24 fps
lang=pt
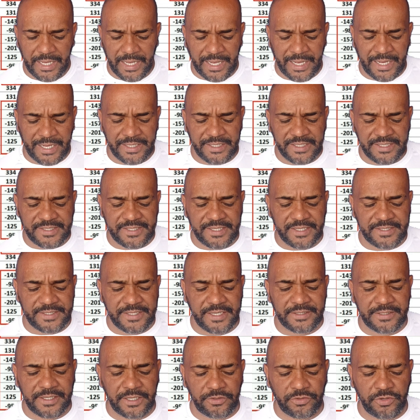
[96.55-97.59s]
Aires
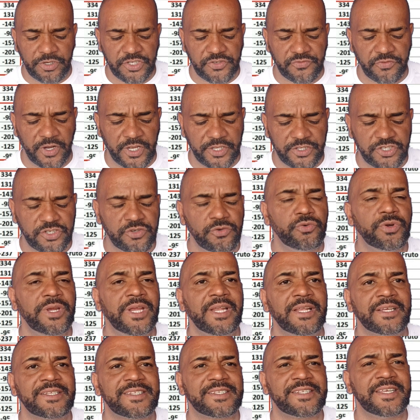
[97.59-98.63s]
62 votos, o
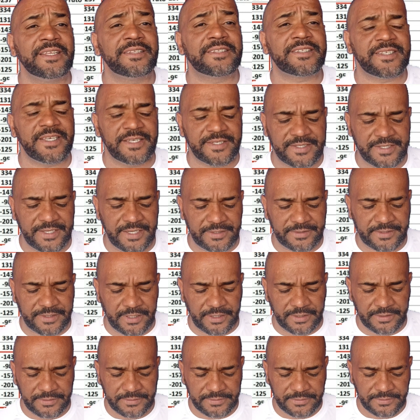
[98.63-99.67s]
William 160.